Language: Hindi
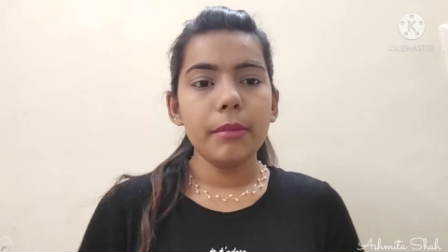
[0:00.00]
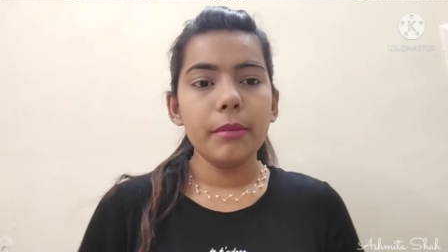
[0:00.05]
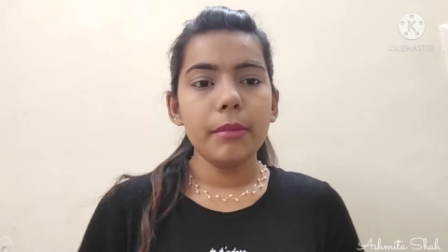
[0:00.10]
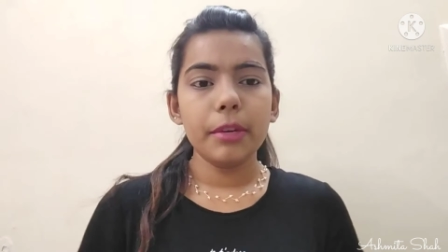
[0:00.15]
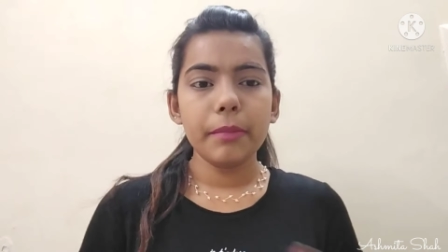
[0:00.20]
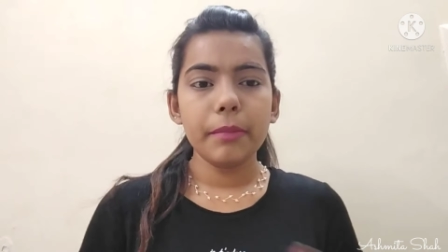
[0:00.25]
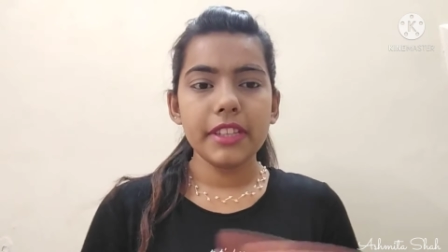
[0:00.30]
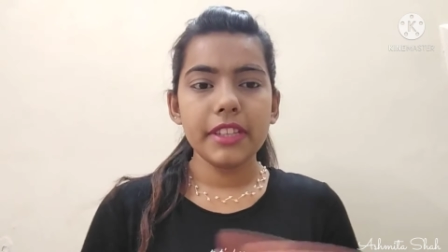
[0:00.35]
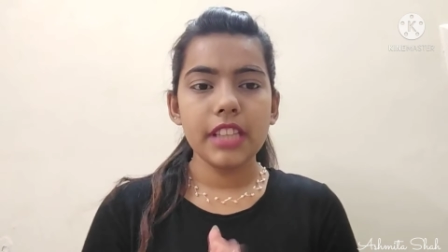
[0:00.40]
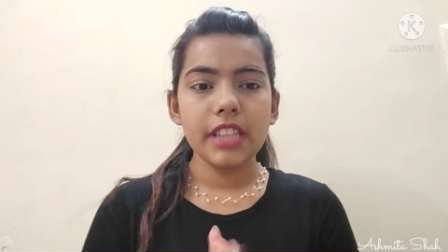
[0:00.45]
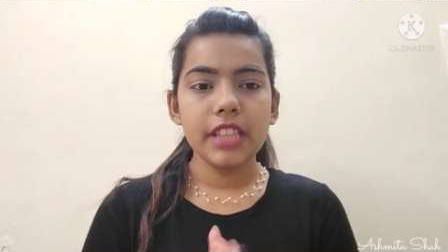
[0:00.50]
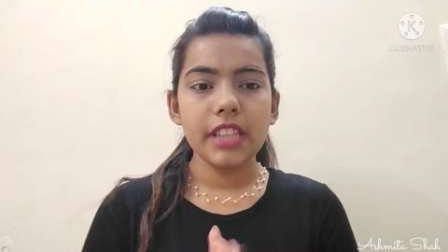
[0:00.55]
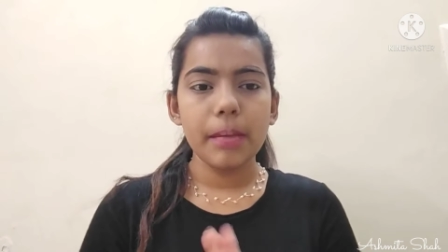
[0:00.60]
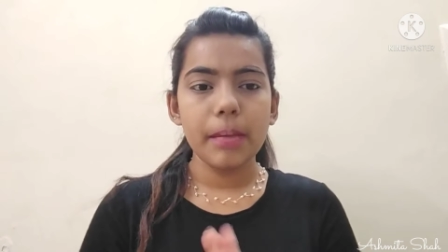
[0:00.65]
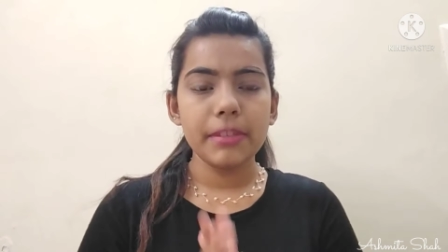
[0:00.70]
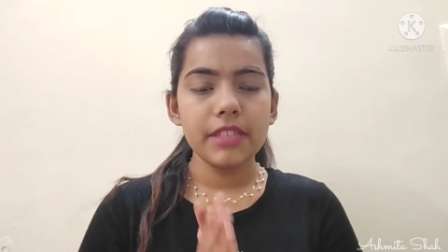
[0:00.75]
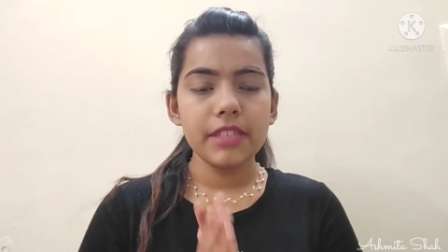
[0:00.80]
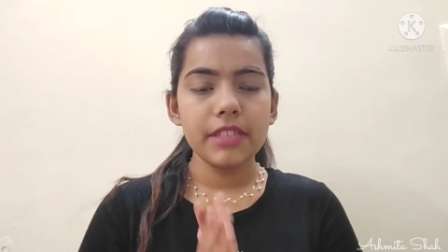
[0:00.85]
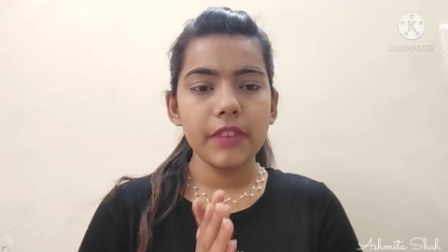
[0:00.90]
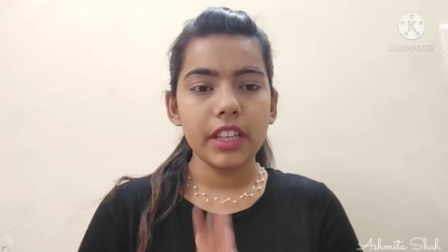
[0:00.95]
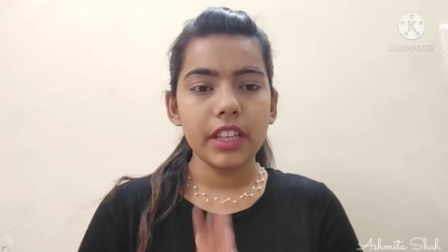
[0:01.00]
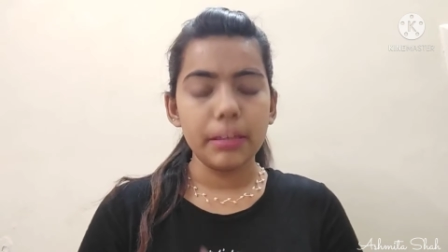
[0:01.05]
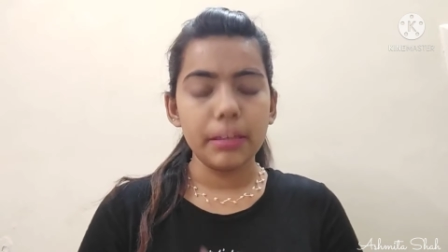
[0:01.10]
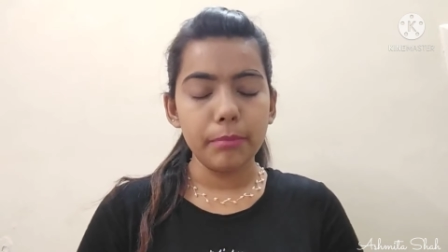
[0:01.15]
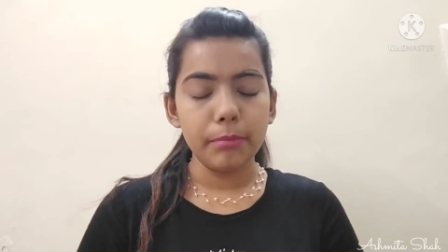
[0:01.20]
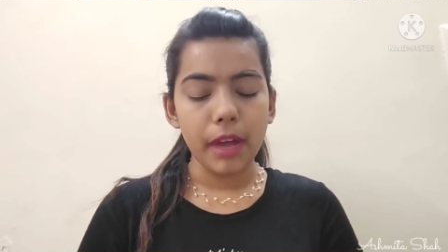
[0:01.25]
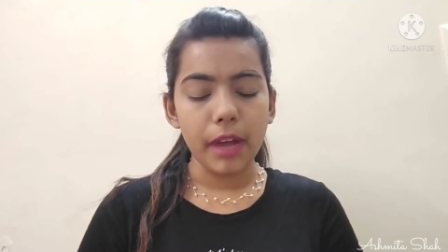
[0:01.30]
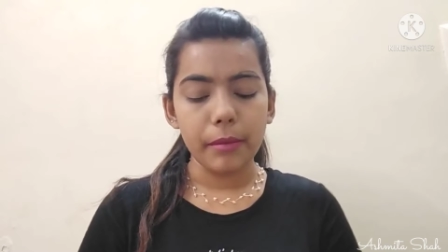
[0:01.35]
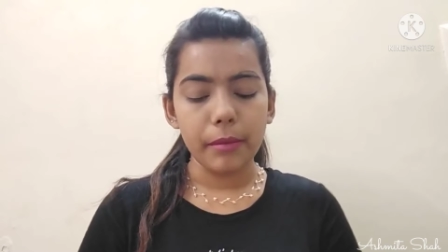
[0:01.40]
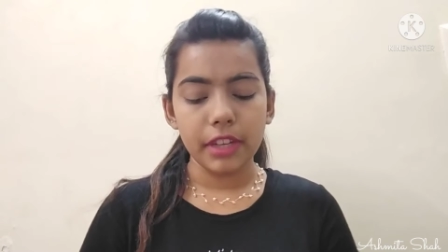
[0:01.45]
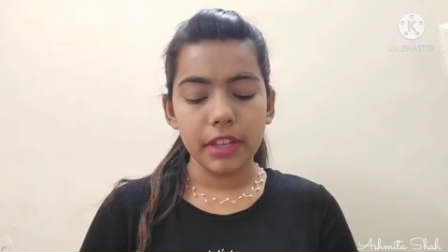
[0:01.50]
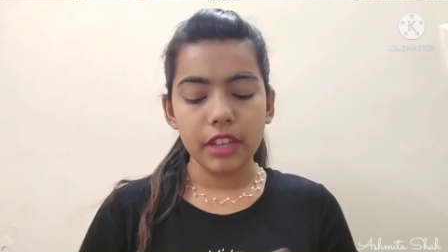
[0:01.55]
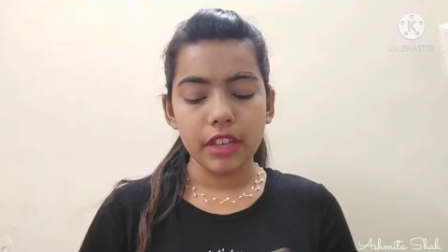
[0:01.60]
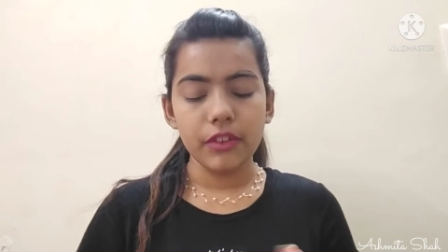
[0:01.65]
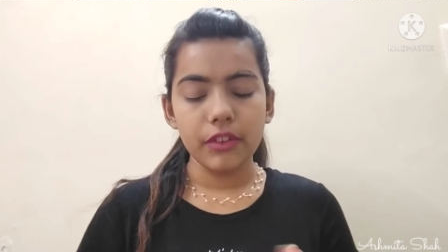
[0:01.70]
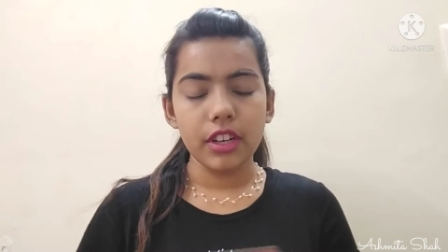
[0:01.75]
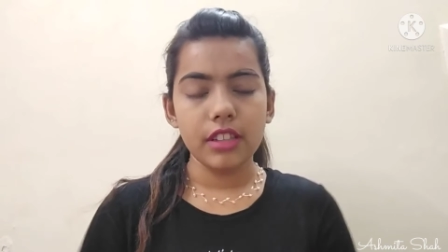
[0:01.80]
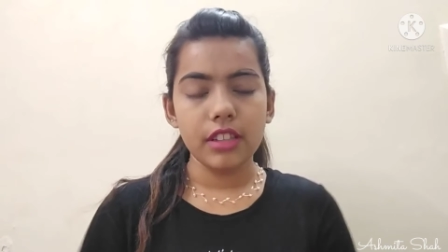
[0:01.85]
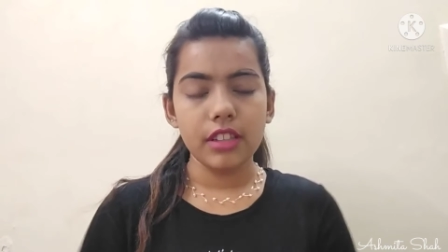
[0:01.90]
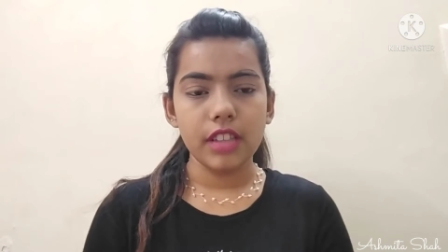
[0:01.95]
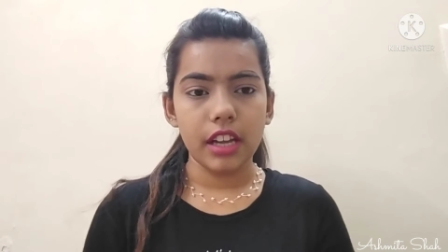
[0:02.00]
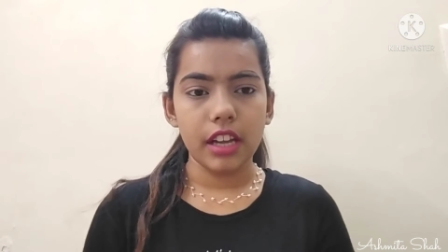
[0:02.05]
मेरे पास यहाँ पे सिर्फ एक लिप बाम नहीं है वरना